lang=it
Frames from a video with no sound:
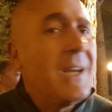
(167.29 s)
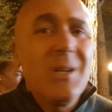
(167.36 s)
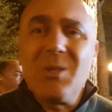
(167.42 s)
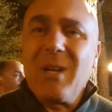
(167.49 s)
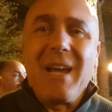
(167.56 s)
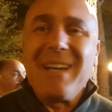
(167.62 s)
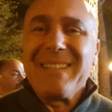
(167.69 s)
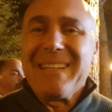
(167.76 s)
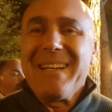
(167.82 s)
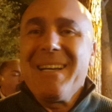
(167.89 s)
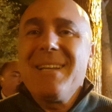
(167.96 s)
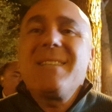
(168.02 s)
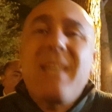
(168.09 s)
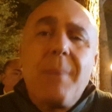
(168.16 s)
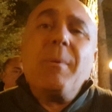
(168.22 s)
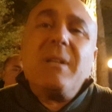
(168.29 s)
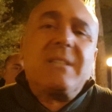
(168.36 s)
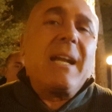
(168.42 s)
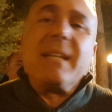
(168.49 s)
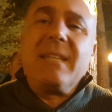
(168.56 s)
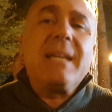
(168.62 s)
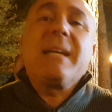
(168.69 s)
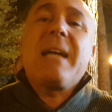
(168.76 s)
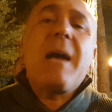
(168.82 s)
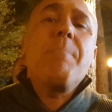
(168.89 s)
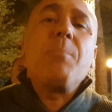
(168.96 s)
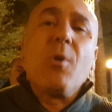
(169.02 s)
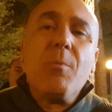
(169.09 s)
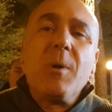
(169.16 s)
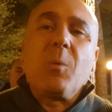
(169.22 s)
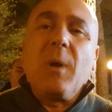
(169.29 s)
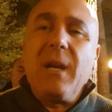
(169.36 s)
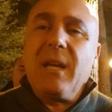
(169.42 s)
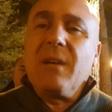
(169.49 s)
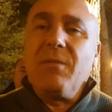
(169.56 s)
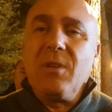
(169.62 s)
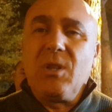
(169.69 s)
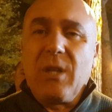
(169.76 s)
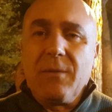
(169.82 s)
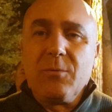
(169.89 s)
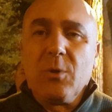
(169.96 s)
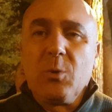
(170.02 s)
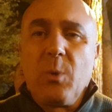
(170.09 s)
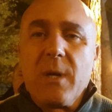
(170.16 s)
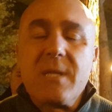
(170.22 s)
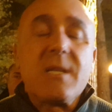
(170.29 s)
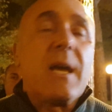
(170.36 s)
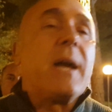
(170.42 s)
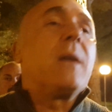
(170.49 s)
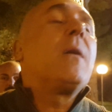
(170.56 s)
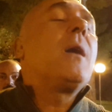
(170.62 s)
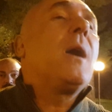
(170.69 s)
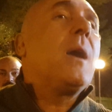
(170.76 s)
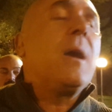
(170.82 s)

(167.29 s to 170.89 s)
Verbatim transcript: Cioè, siamo entrati in campo come quelli che vincevano 2-0.